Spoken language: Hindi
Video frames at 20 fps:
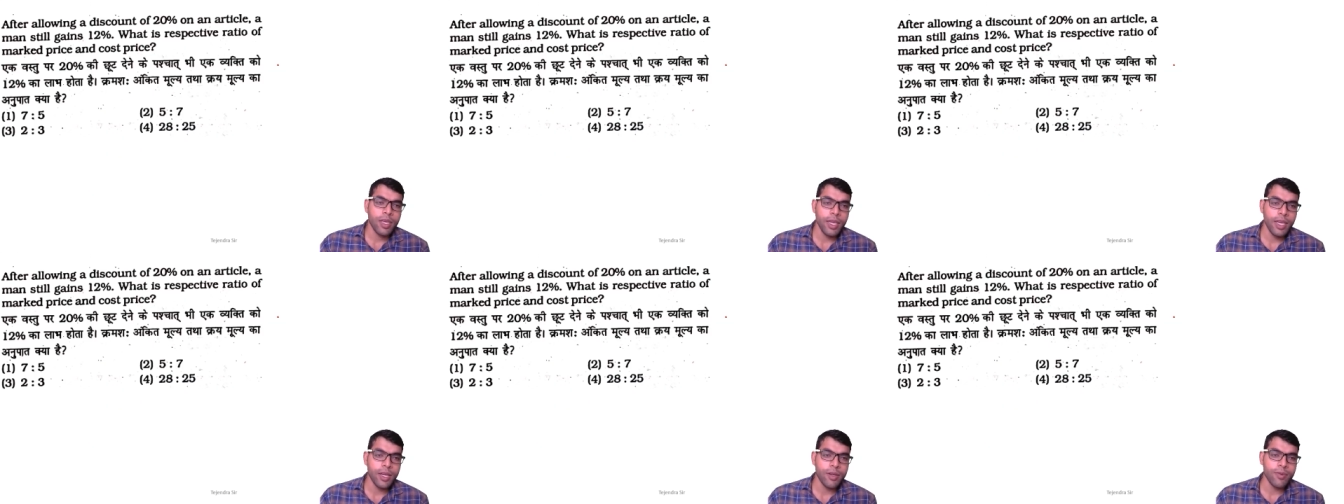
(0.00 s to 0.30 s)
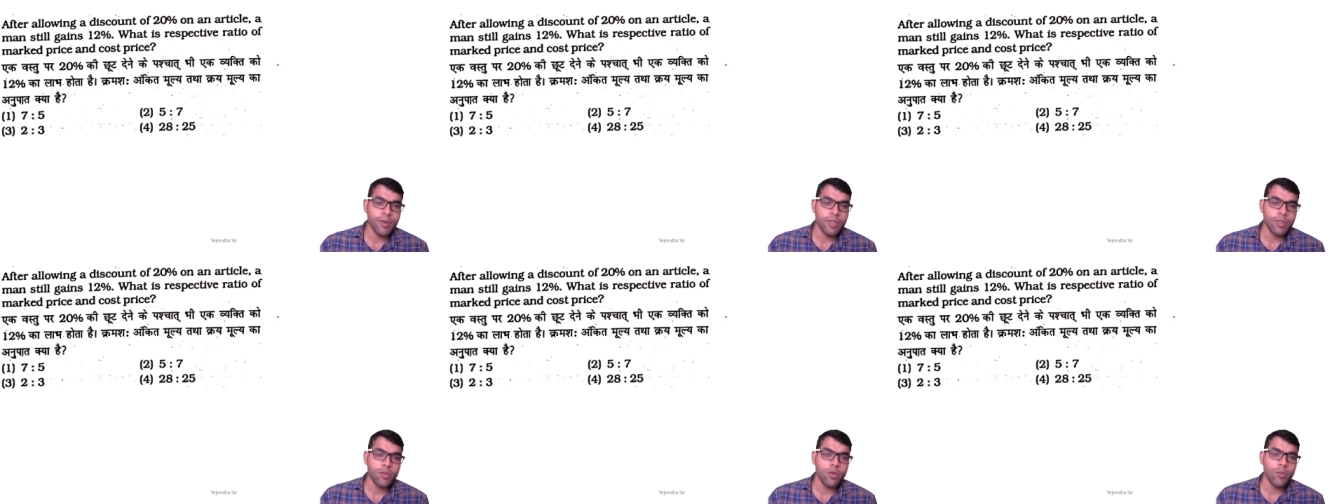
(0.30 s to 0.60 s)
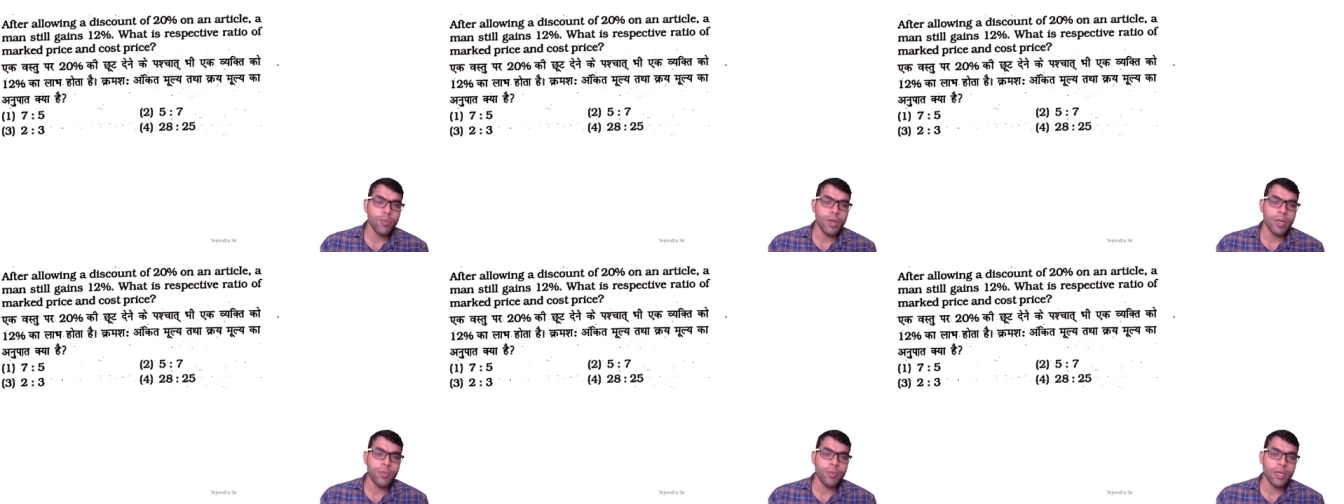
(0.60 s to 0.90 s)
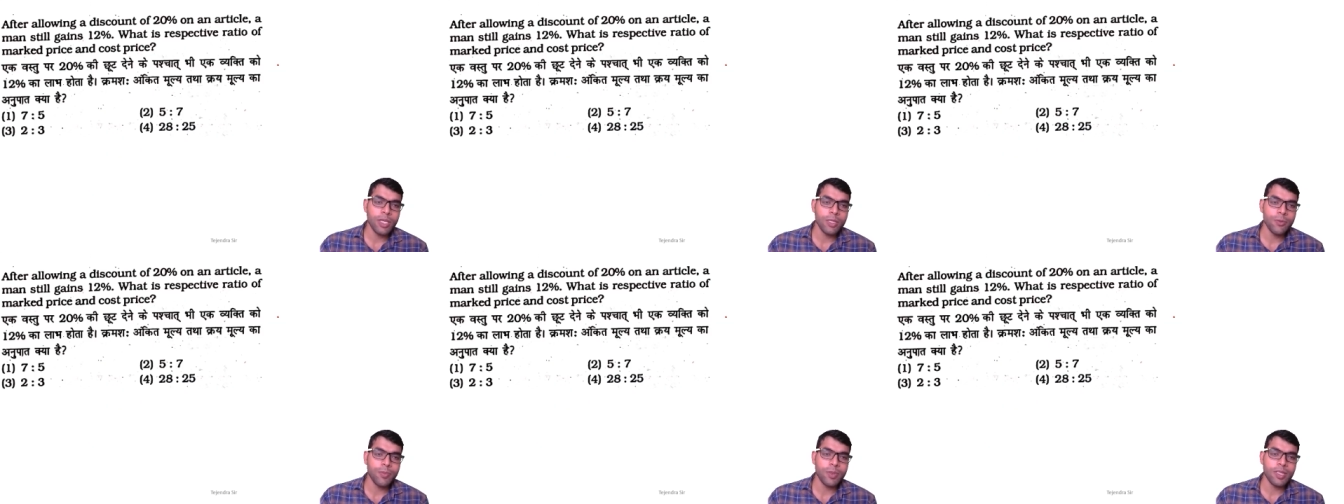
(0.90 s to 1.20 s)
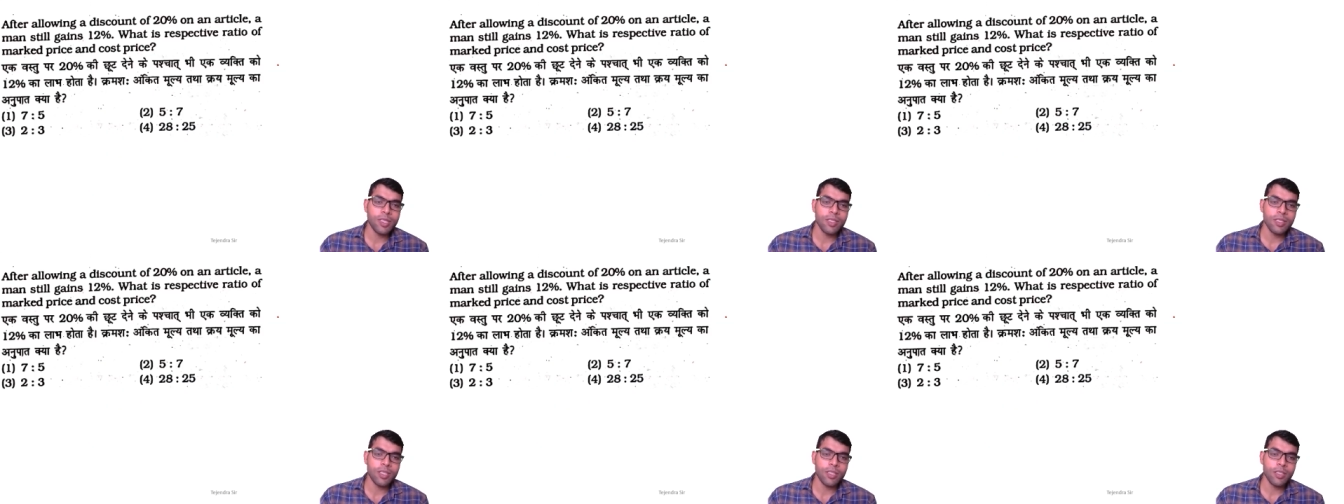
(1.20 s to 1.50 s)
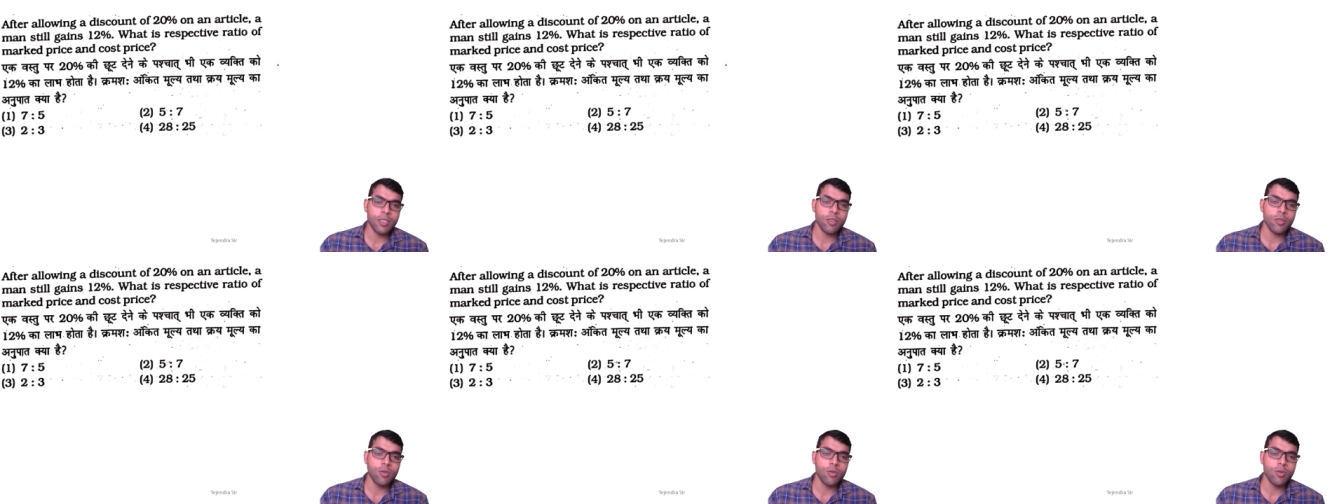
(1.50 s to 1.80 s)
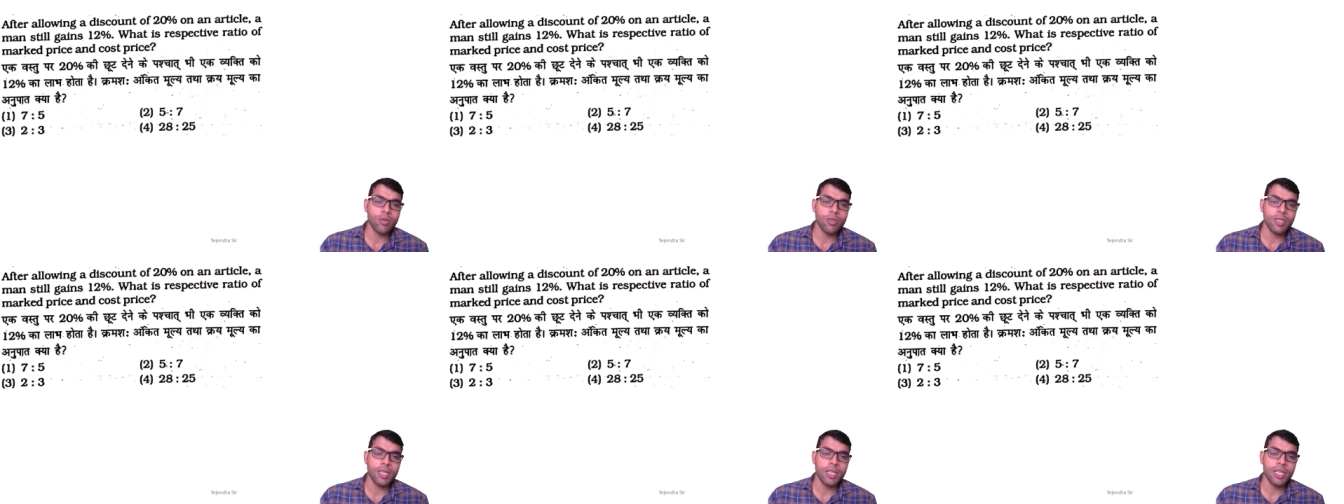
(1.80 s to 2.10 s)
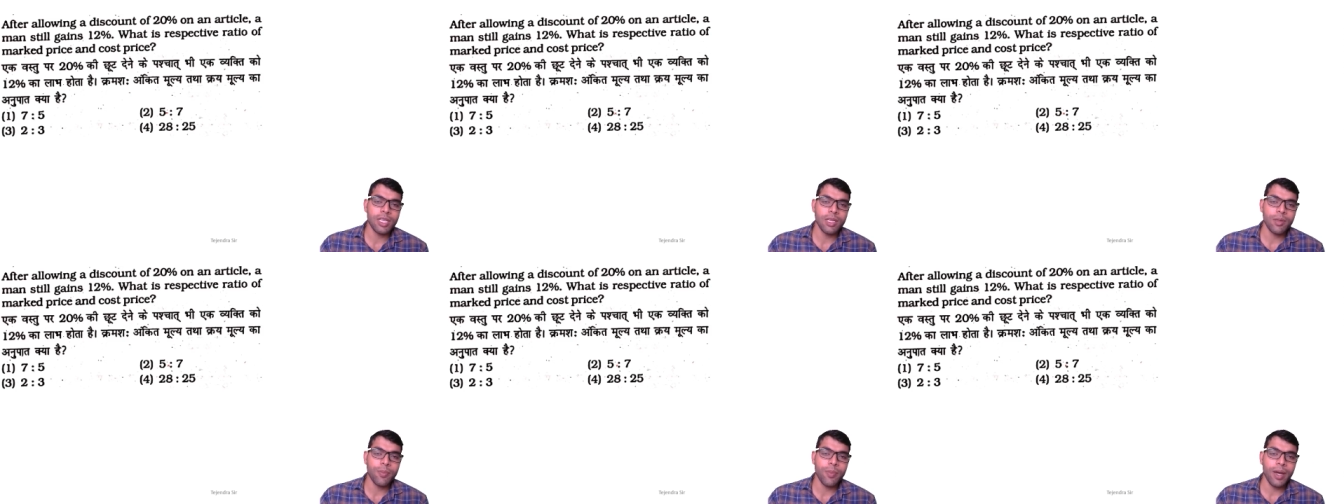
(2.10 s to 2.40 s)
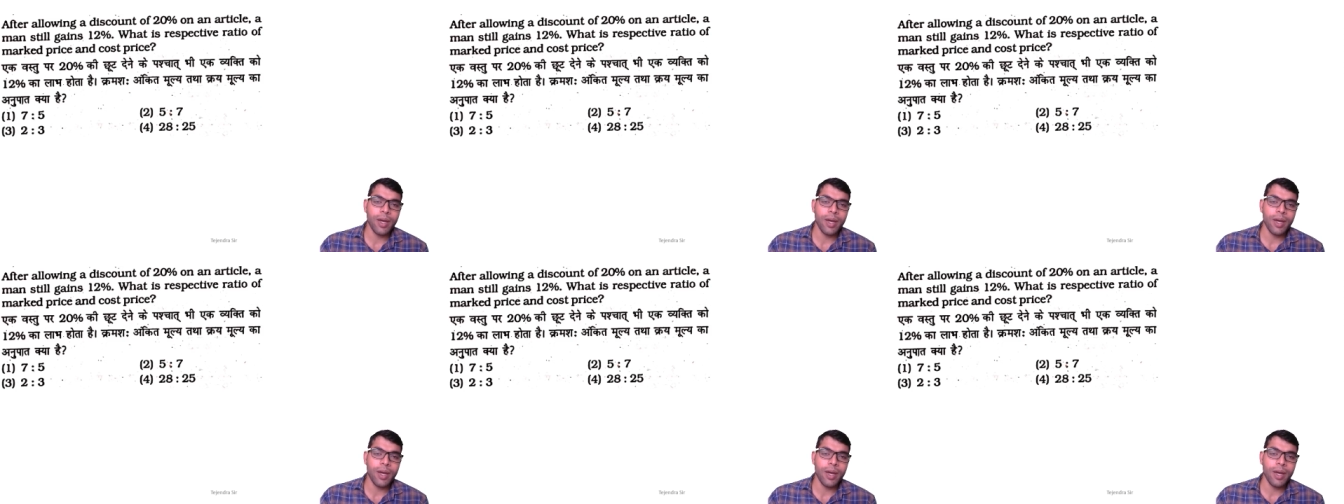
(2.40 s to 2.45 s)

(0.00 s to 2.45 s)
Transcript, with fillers: एक वस्तु पर 20 प्रतिशत की छूट देने के